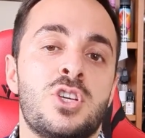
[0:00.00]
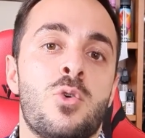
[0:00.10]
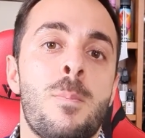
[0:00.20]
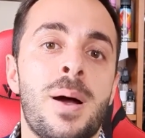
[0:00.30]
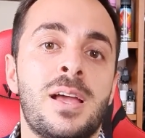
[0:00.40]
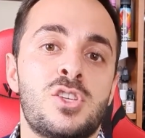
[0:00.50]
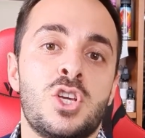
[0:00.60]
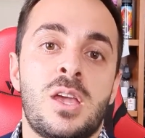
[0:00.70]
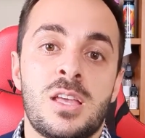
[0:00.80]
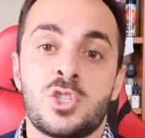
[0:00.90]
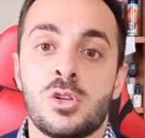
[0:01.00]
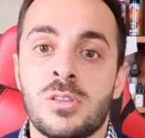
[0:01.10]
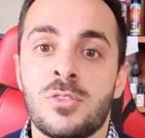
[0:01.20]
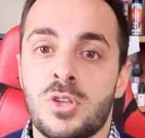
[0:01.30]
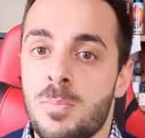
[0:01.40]
Un packaging che
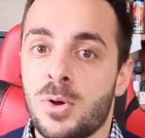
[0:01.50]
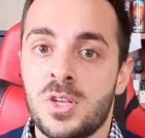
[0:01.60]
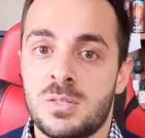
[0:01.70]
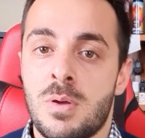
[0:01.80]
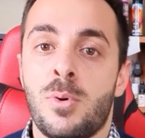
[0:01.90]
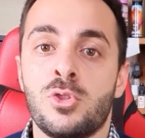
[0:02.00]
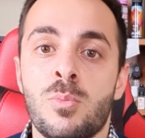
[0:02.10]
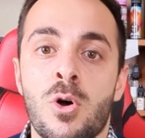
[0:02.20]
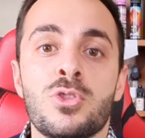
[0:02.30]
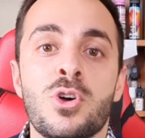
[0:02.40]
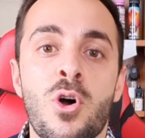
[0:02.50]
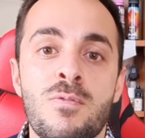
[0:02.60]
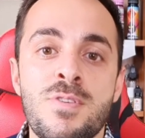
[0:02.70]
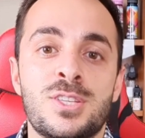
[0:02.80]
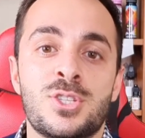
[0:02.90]
soltanto in pochissime pod mod ho
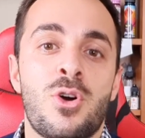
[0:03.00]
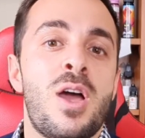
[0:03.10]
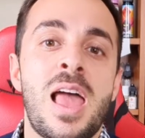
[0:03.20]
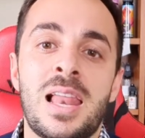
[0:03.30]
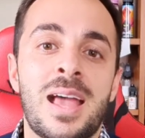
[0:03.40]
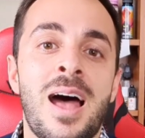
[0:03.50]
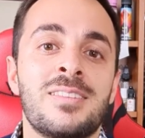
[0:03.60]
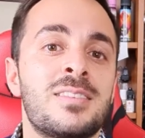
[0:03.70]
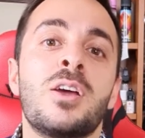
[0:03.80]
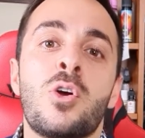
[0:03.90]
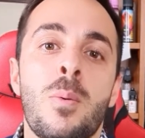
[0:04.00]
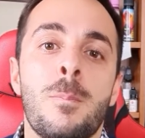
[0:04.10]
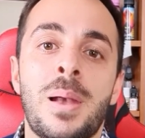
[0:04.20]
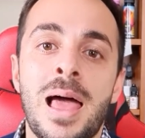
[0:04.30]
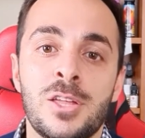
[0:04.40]
visto elegante,
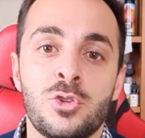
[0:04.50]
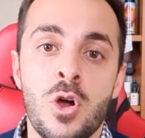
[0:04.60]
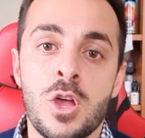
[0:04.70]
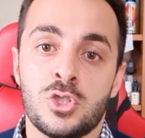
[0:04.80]
completo,